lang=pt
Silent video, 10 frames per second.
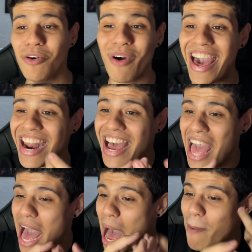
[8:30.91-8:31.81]
não era
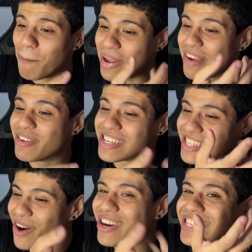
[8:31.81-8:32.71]
a
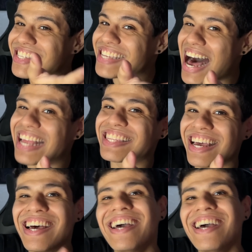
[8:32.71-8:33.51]
previsão exata